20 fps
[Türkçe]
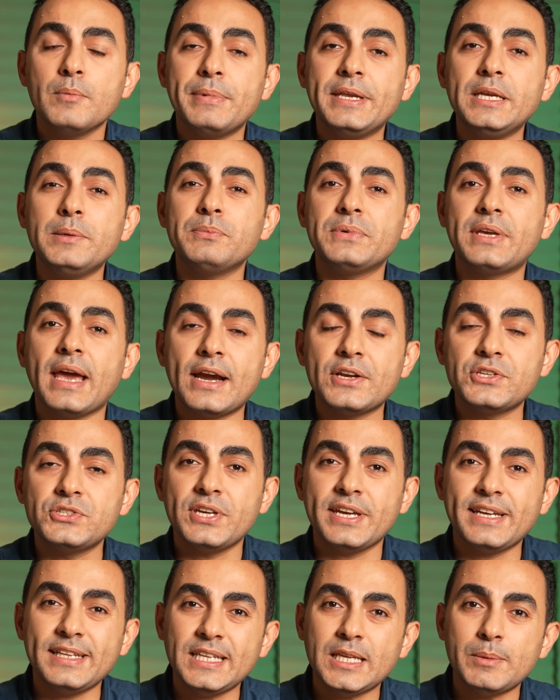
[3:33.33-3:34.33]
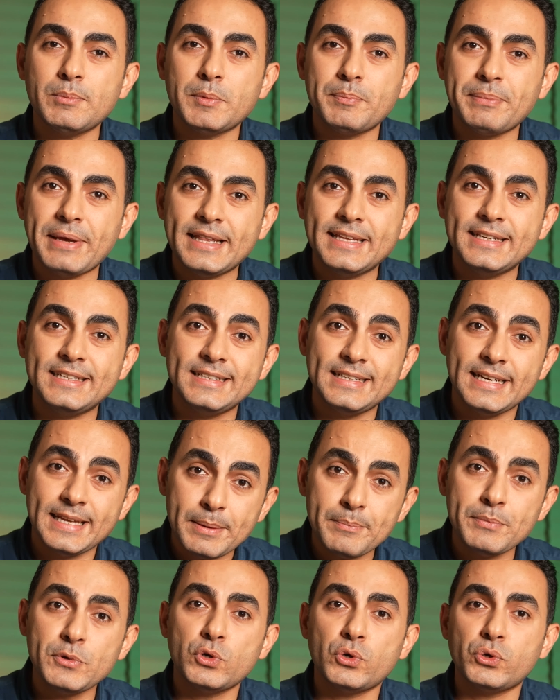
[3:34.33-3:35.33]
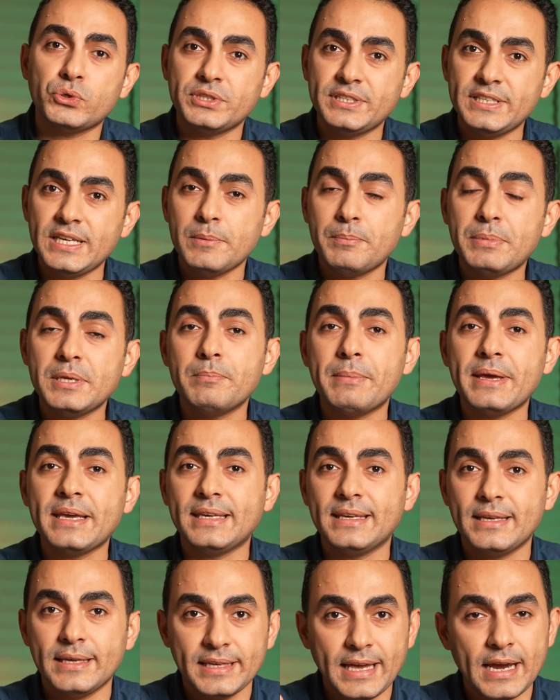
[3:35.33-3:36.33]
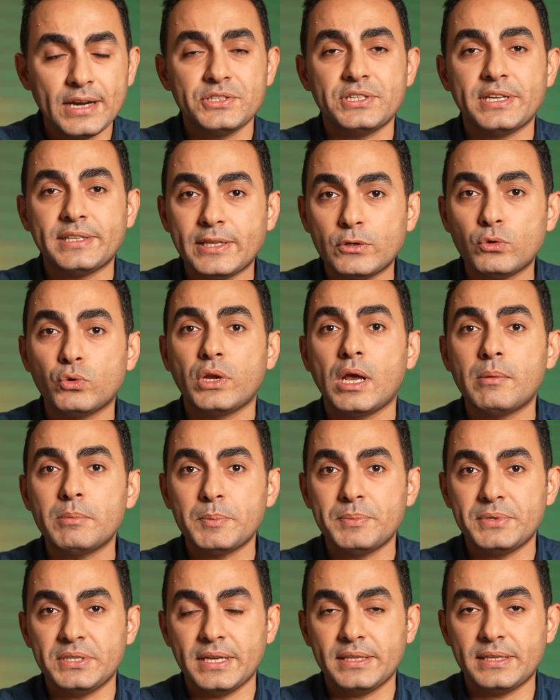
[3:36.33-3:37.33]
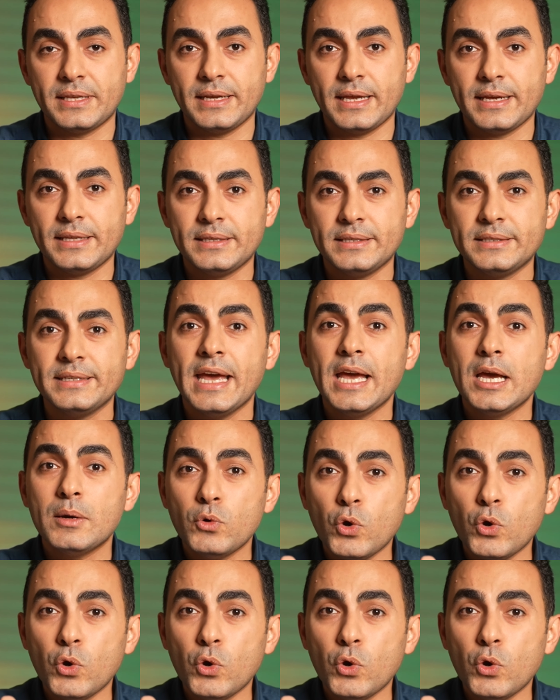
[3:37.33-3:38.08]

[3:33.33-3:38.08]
benim gerçekliğimi belirlemiyor diyebilmek gerçekten önemli bir yetenektir.